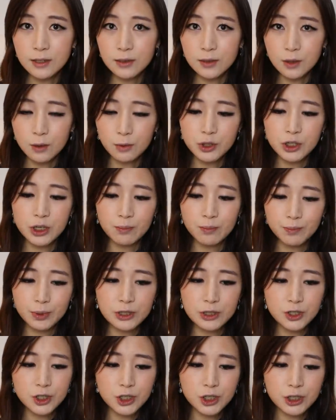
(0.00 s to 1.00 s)
任有着
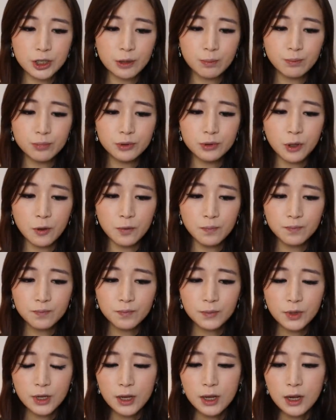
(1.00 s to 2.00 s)
本质的不同。
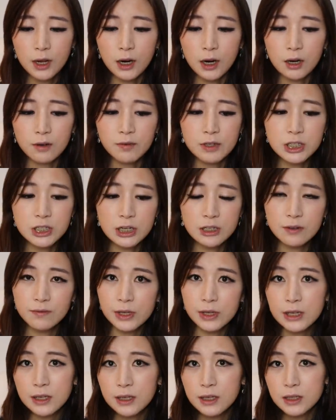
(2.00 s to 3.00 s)
而文章
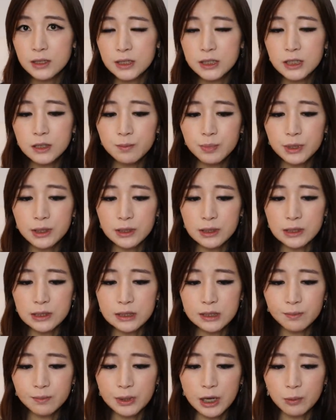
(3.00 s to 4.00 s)
认为，习近平
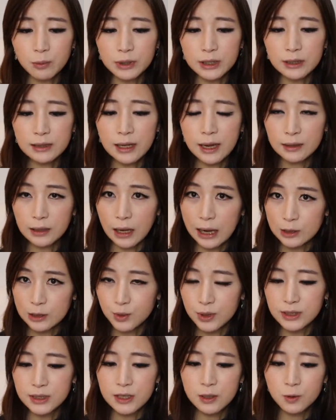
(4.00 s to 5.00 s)
已经表明他打
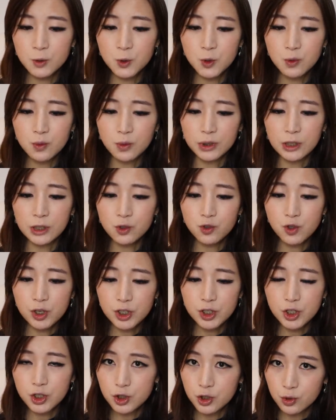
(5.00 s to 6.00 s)
算将中国的
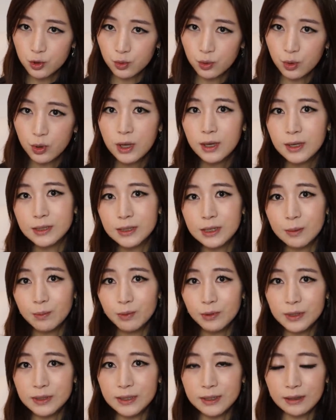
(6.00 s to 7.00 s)
专制制度、胁
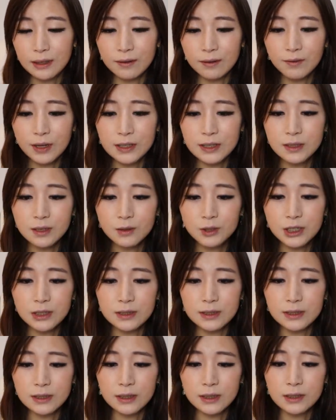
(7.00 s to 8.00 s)
迫性的外交
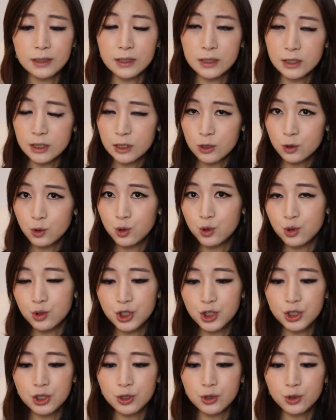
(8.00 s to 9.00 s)
政策以及
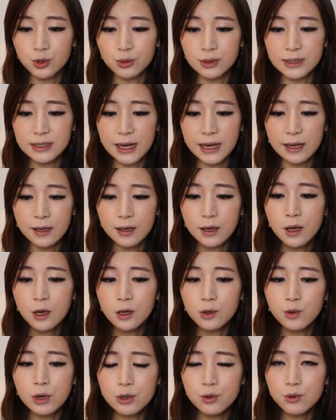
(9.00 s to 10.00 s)
军事存在
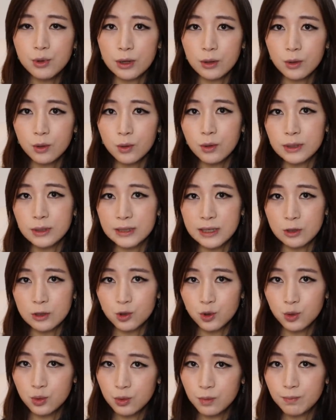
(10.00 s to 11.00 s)
远远扩
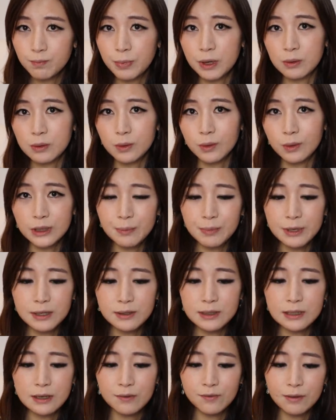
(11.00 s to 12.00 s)
散出本国的
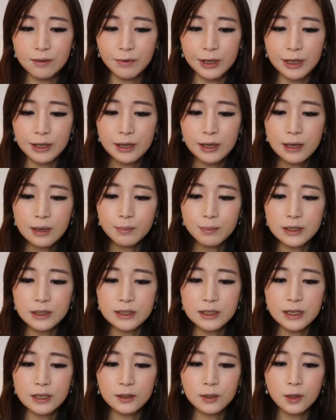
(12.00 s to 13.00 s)
边界范围，
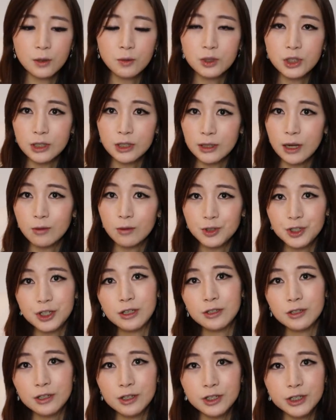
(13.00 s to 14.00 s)
并且投射到
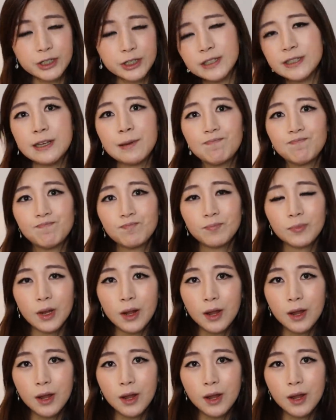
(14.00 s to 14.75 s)
整个世界。